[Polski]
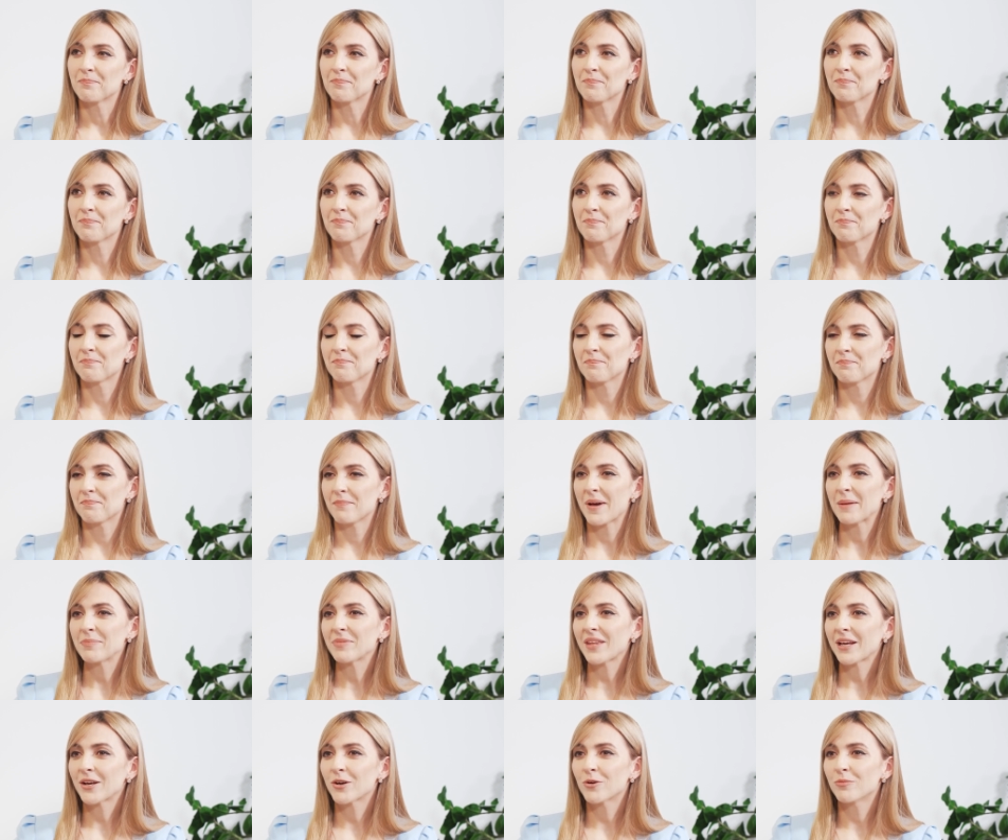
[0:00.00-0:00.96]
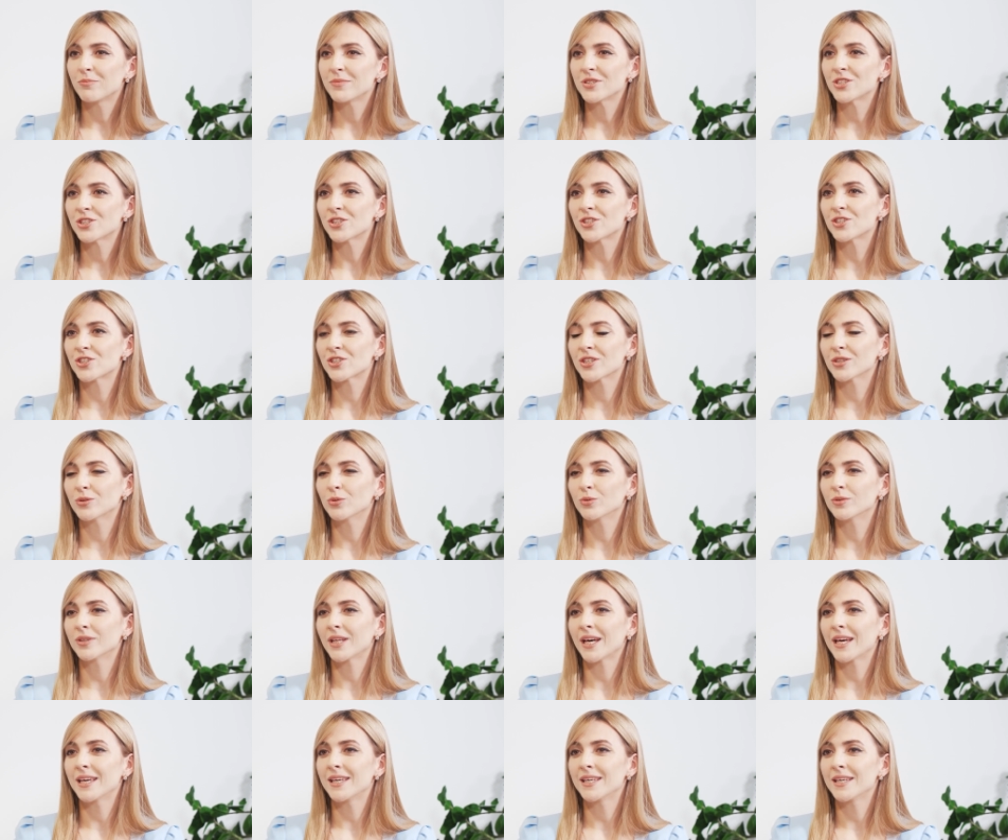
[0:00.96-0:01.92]
Mm, mam taką myśl, że
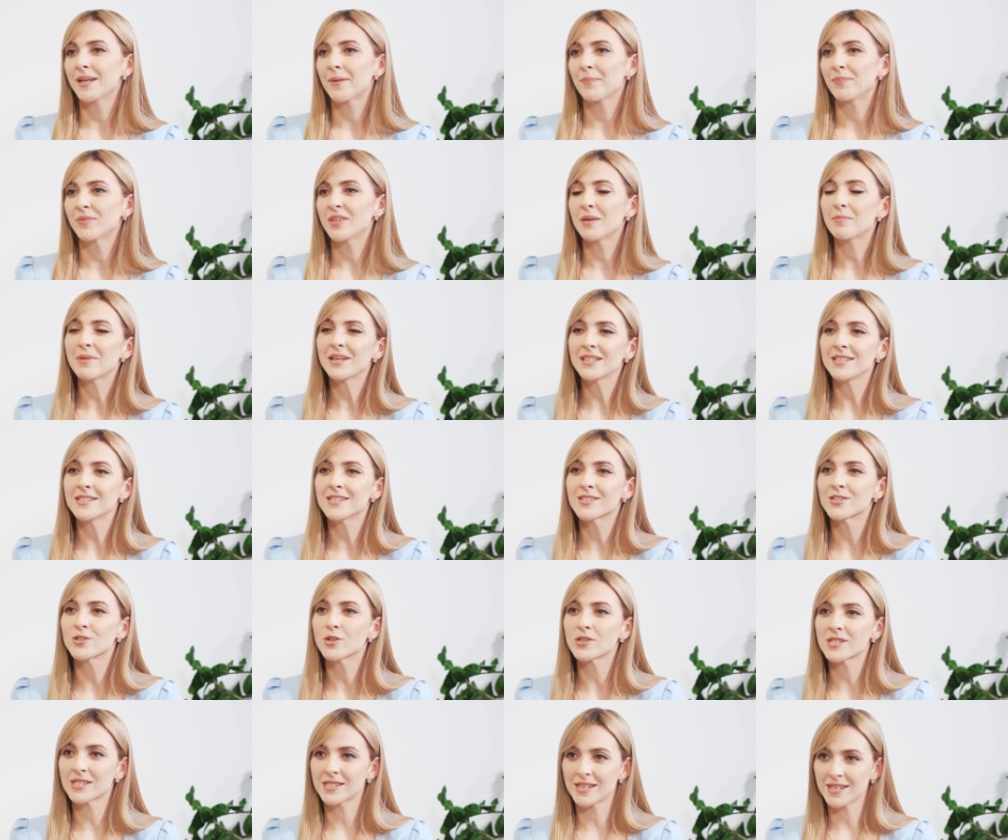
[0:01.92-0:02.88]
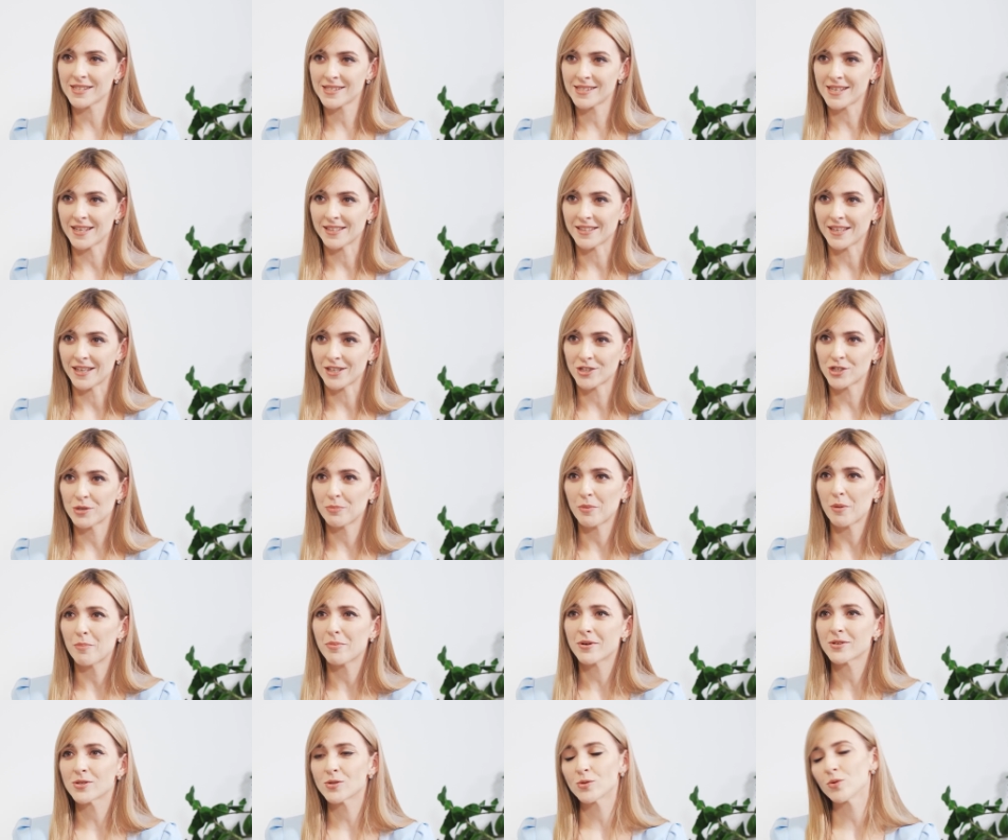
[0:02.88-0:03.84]
tutaj nie ma nic do stracenia, że
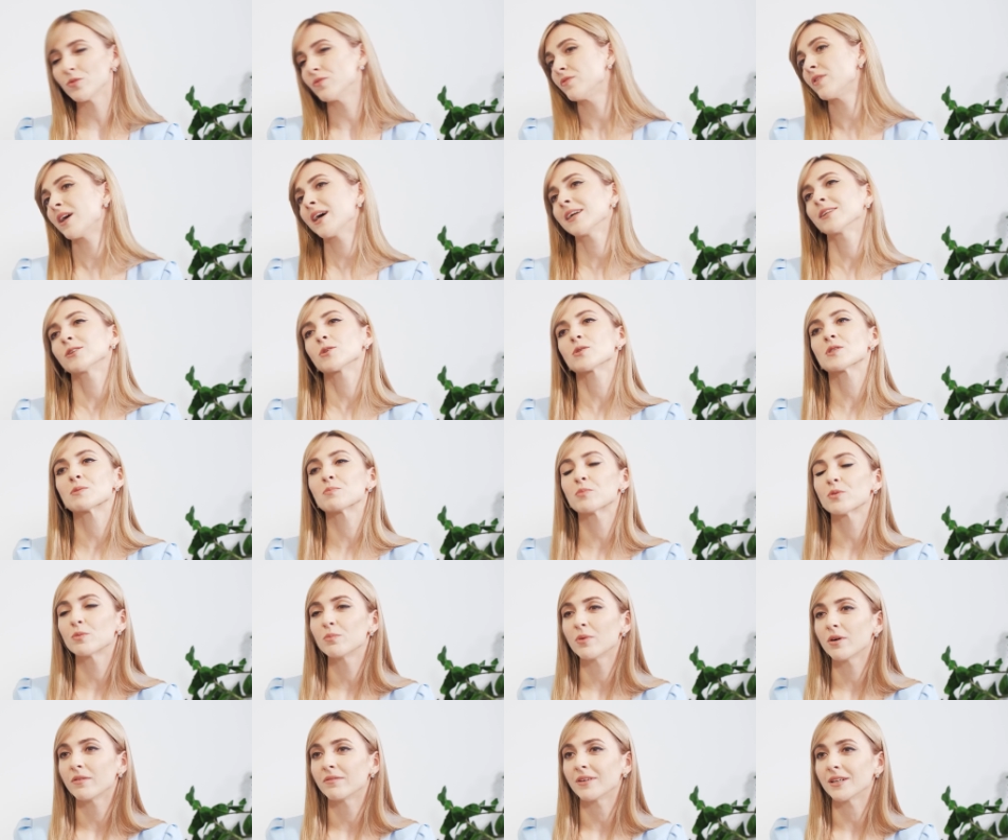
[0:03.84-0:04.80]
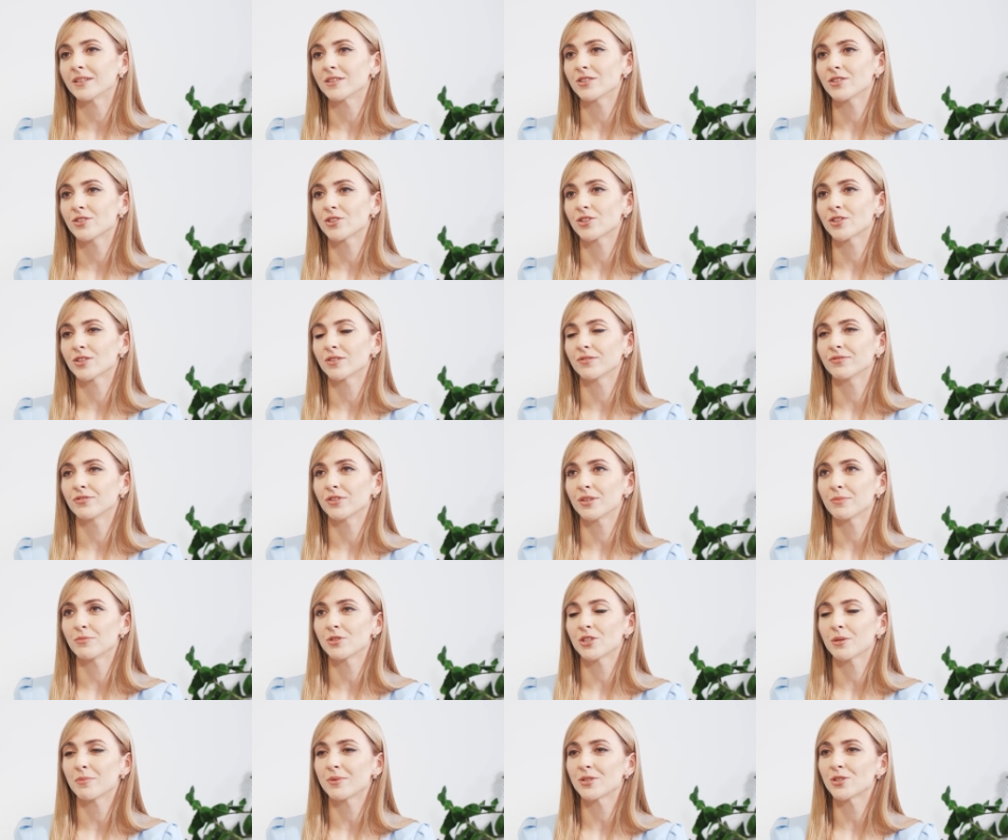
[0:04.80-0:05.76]
po prostu warto spróbować, czy w
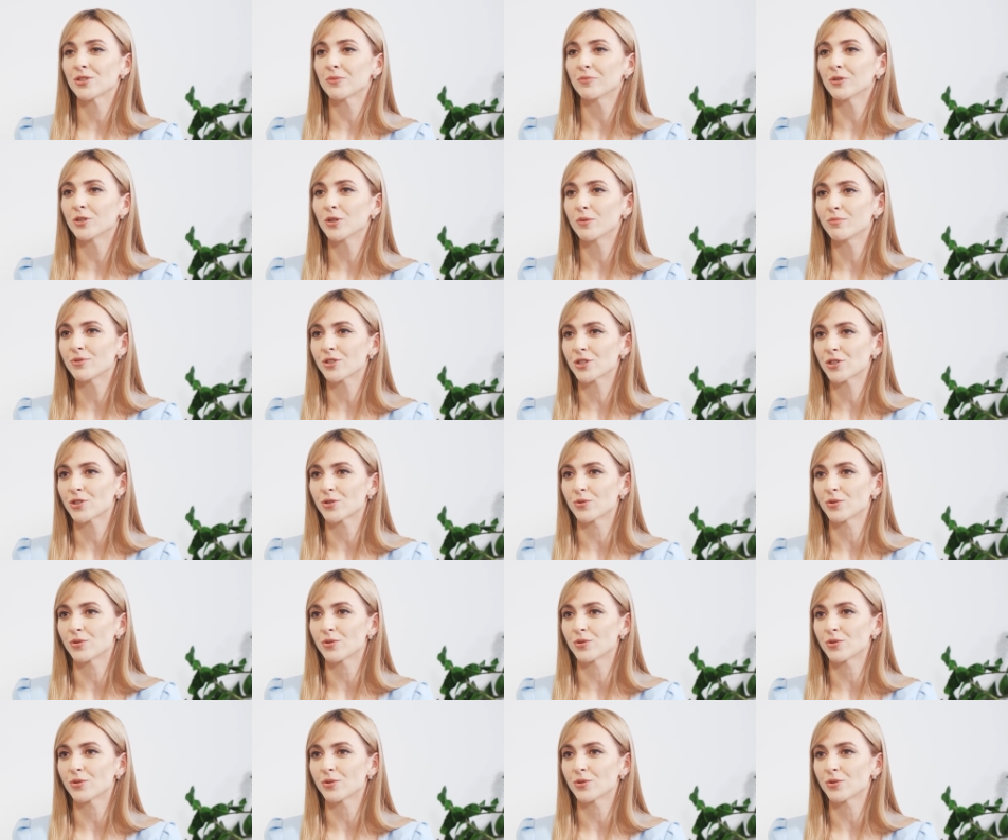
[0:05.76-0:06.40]
tym się będziemy dobrze